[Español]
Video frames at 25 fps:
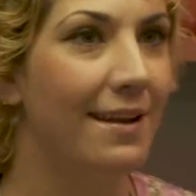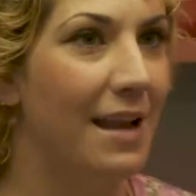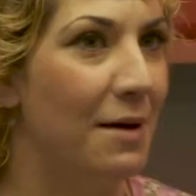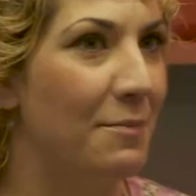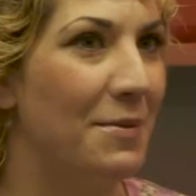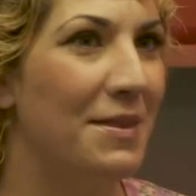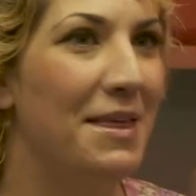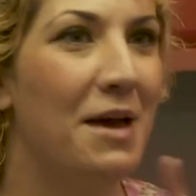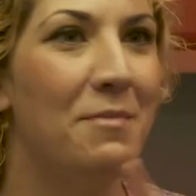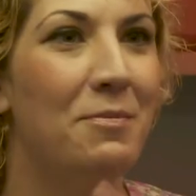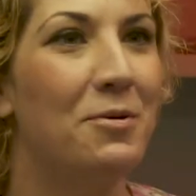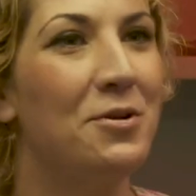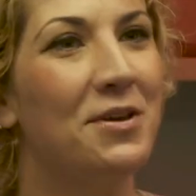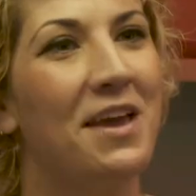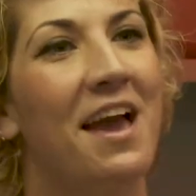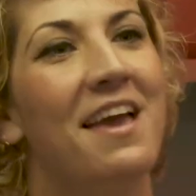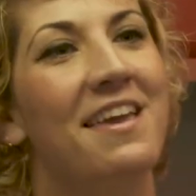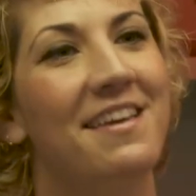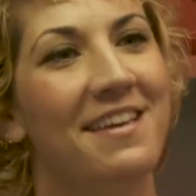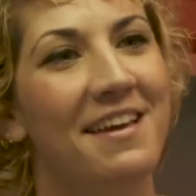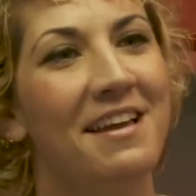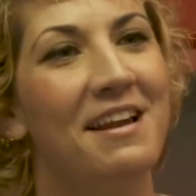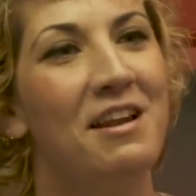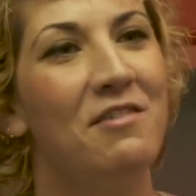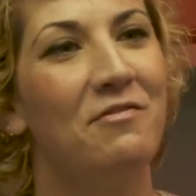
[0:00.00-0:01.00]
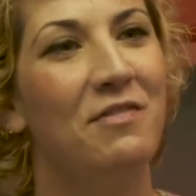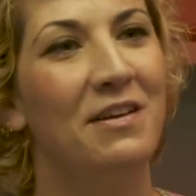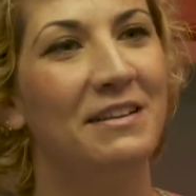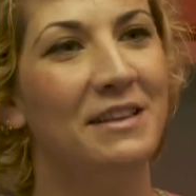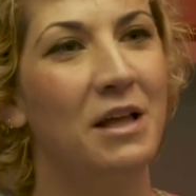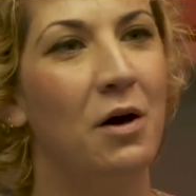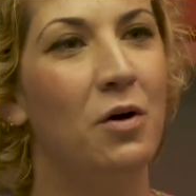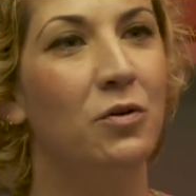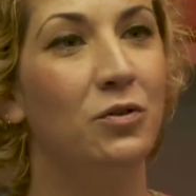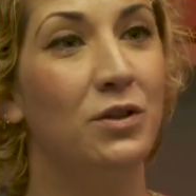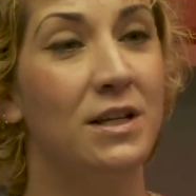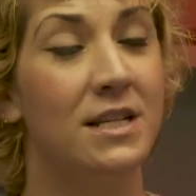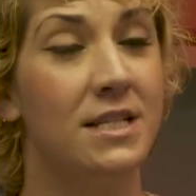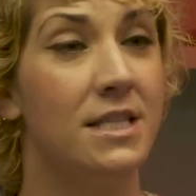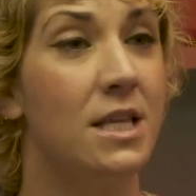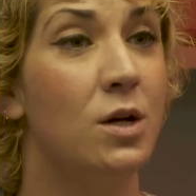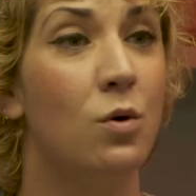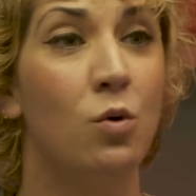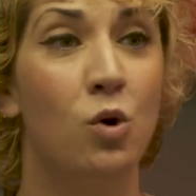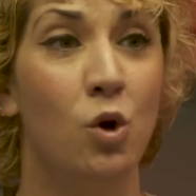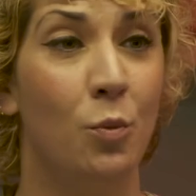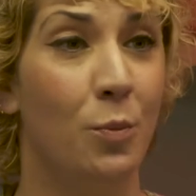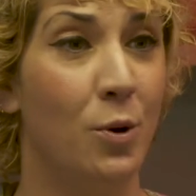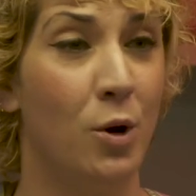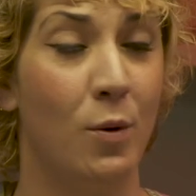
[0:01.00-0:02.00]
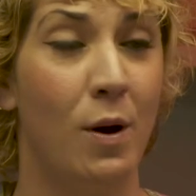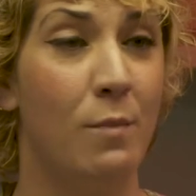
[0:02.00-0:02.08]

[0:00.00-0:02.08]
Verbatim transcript: La media porque a Iker le faltaba un testículo, pero